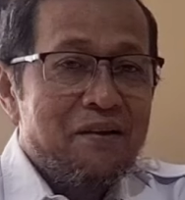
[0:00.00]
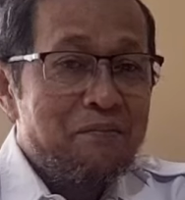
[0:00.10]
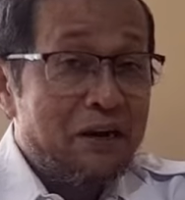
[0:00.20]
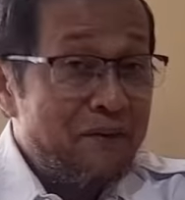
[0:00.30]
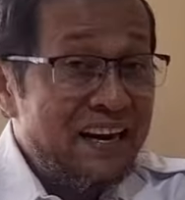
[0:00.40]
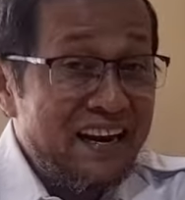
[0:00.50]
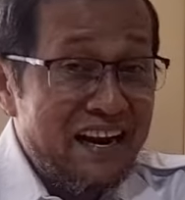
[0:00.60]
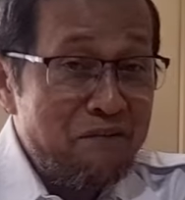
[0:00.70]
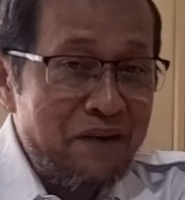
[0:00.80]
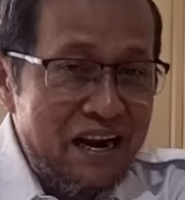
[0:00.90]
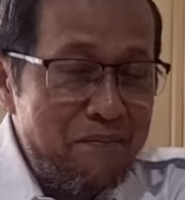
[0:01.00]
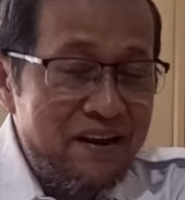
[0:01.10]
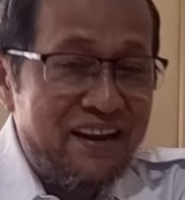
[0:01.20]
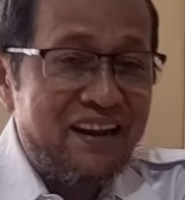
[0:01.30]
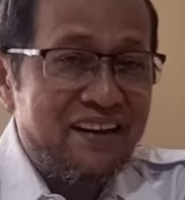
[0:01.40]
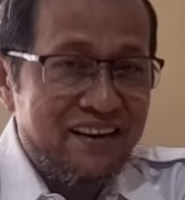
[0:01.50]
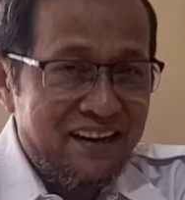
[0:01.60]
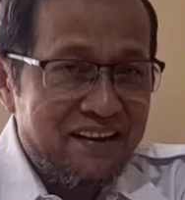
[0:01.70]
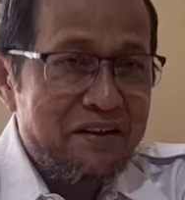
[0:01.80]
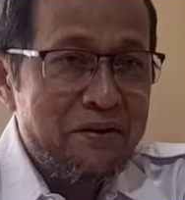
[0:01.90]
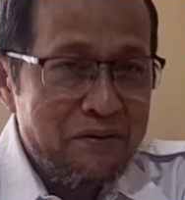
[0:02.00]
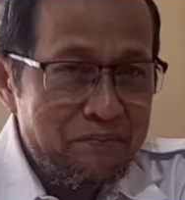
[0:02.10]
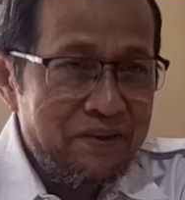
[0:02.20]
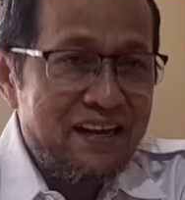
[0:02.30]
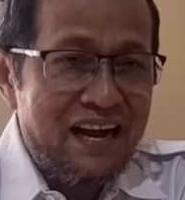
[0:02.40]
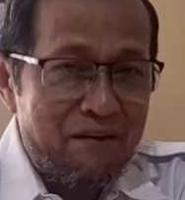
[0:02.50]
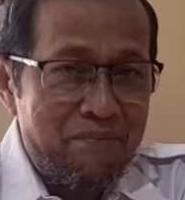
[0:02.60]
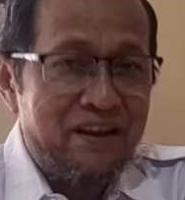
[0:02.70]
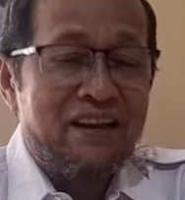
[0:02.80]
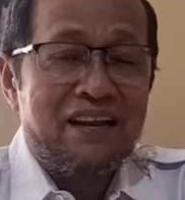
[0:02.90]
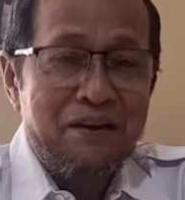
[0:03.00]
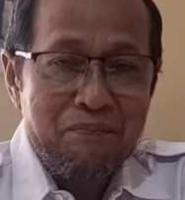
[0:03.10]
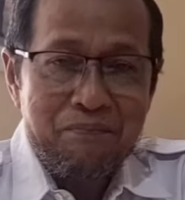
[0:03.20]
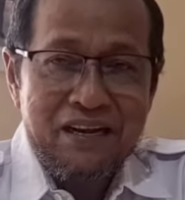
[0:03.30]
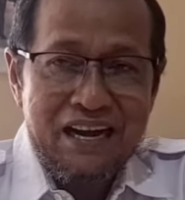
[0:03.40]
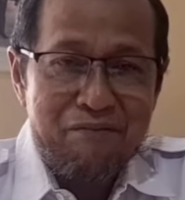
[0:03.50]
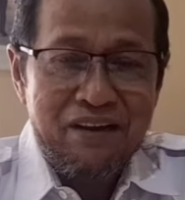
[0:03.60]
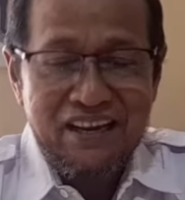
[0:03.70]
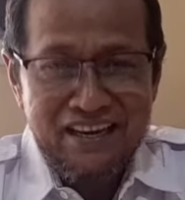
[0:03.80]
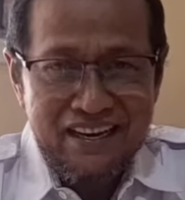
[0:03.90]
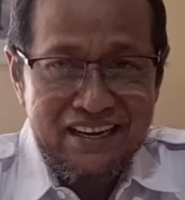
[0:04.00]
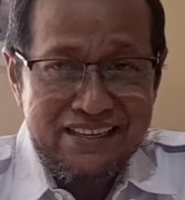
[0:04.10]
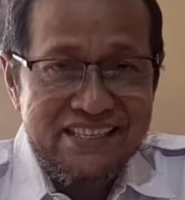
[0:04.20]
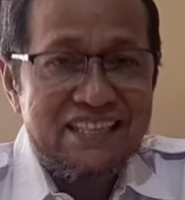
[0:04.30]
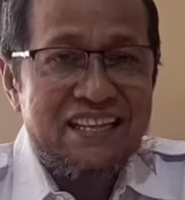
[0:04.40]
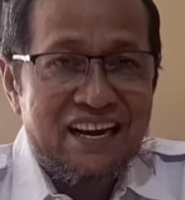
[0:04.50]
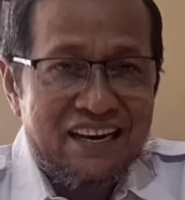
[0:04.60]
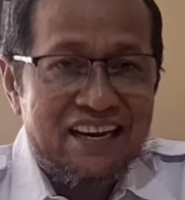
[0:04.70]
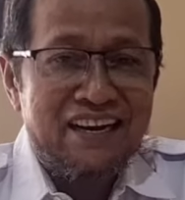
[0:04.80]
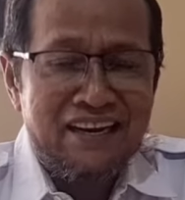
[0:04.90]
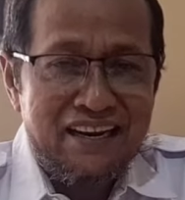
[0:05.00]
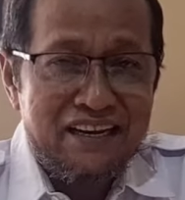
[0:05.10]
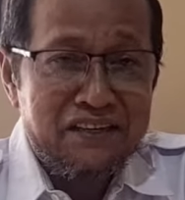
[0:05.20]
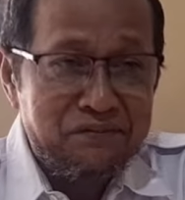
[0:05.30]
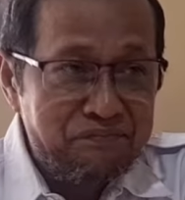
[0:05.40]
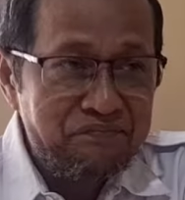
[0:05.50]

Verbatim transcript: Bagaimana dengan PKB? Nah, PKB PKB ini setakat ini